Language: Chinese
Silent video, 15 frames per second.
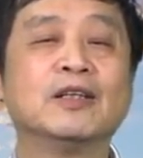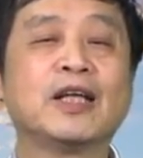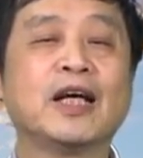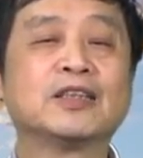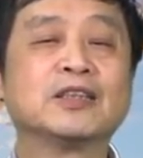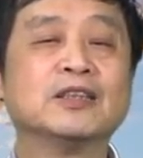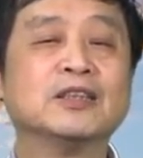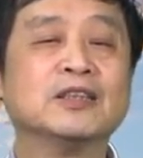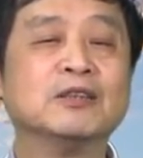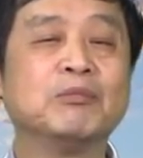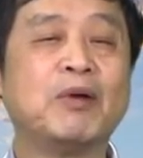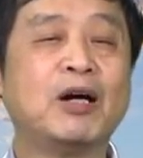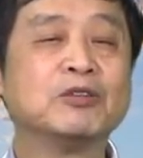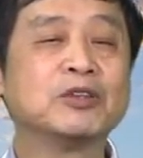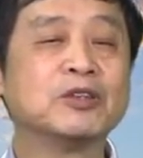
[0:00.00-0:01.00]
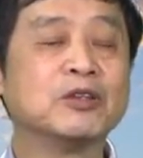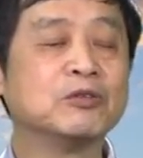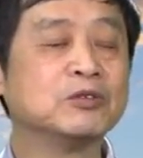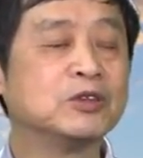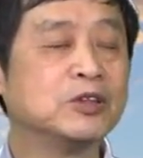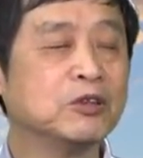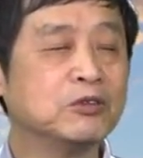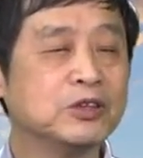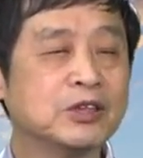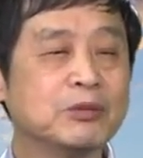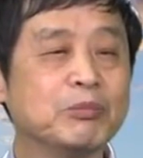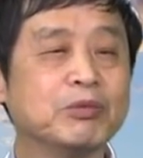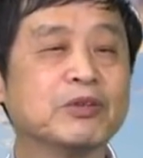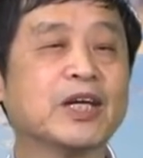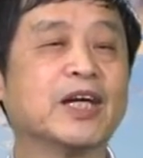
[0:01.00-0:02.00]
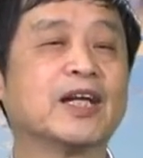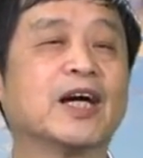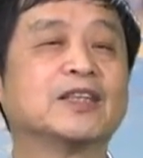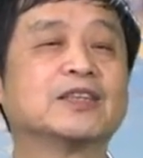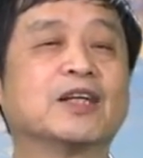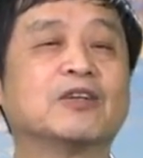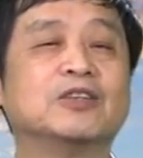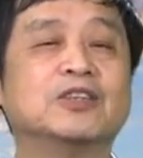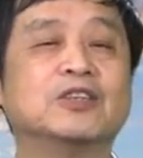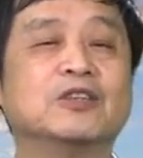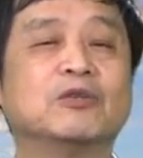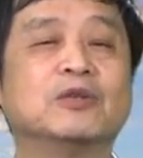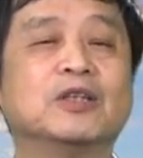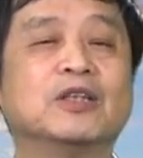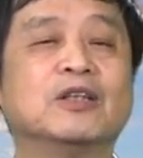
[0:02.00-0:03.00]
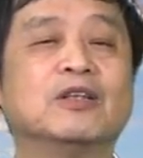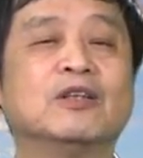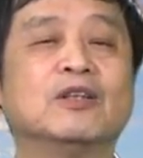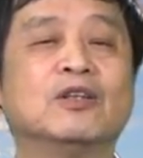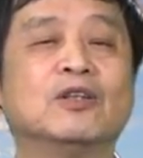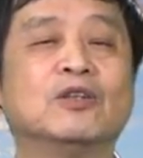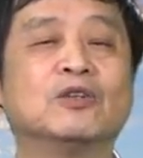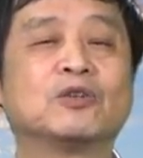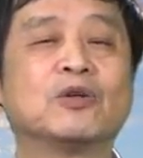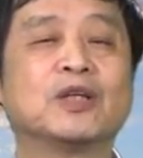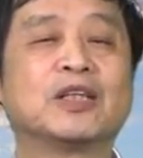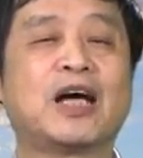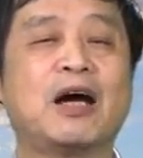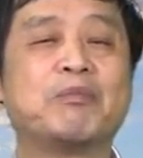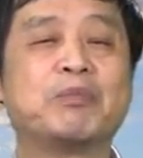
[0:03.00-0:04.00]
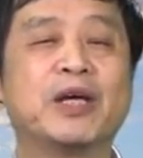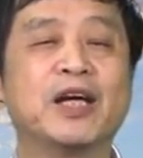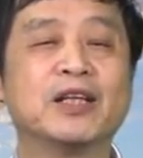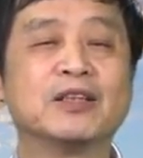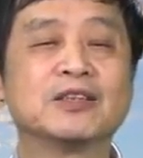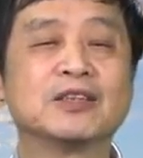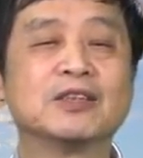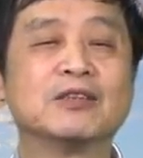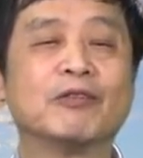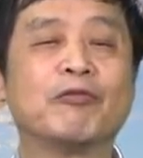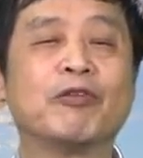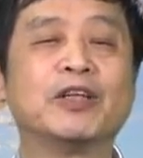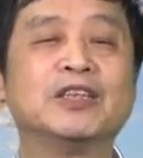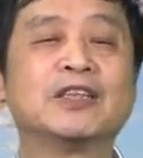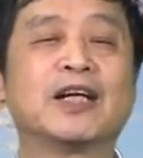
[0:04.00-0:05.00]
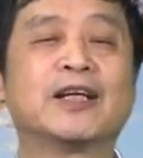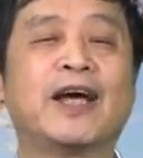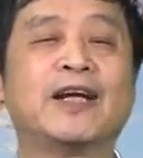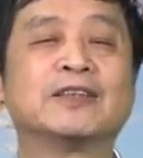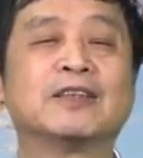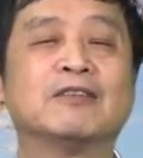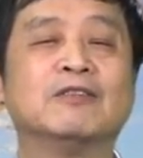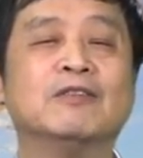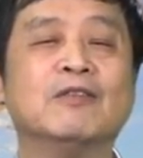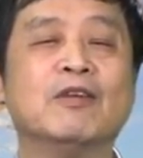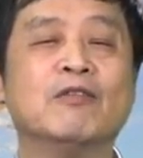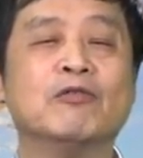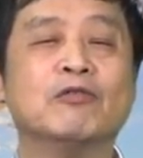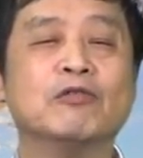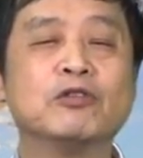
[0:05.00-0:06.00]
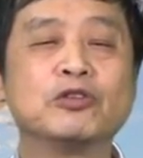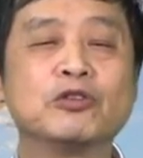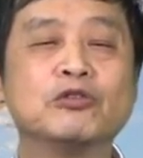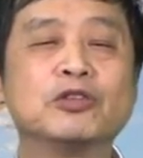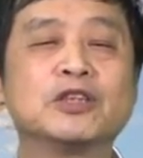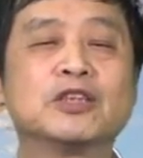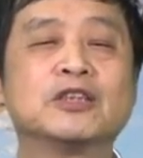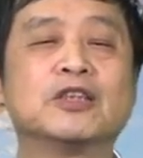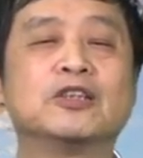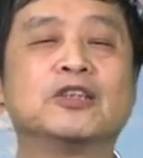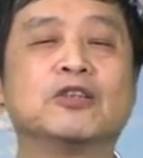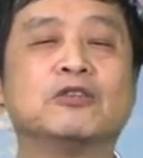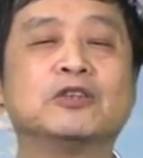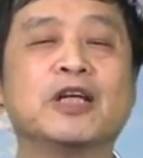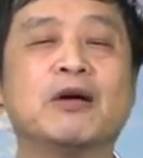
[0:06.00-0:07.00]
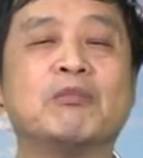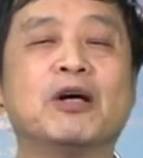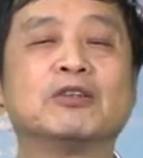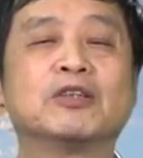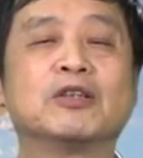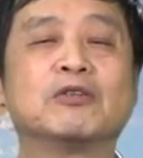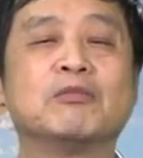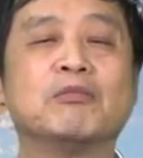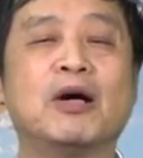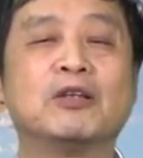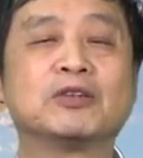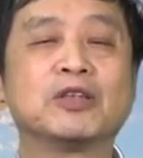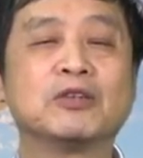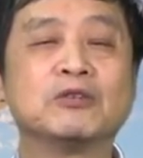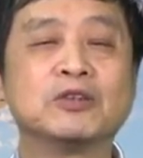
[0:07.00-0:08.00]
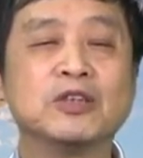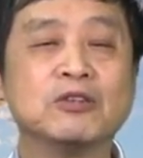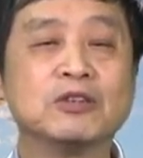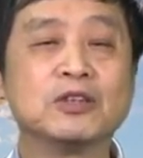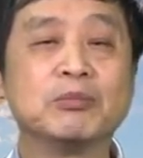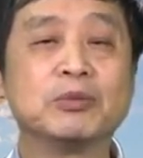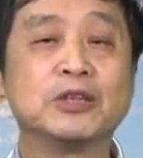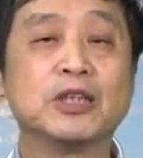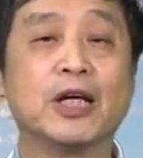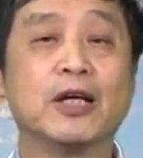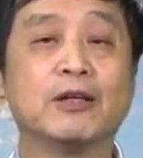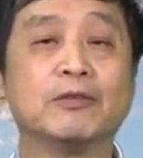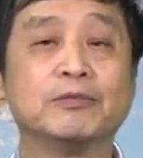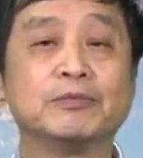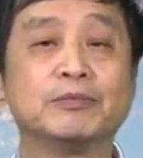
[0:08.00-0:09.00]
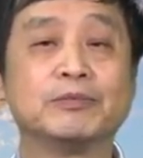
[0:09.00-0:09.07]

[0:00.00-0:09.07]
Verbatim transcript: 但是毛泽东就是不给他这个机会，所以他憋的是非常难受，无数次的求见毛泽东，毛泽东就是不见，